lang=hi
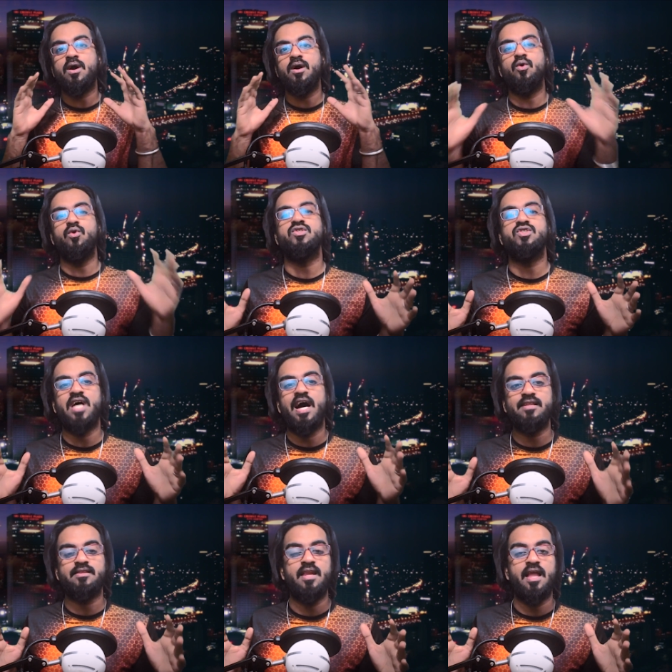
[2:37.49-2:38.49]
करोड़
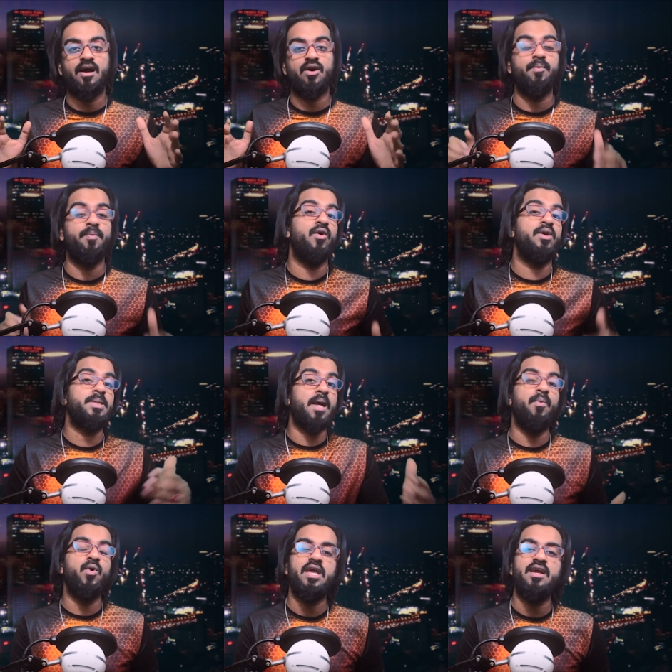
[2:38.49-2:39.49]
सात लाख रुपए और इसका
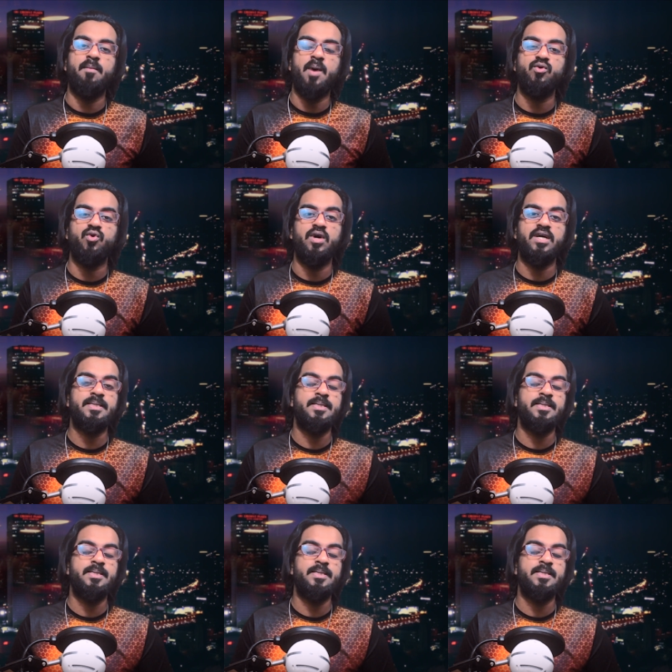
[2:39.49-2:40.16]
बुकिंग अमाउंट होगा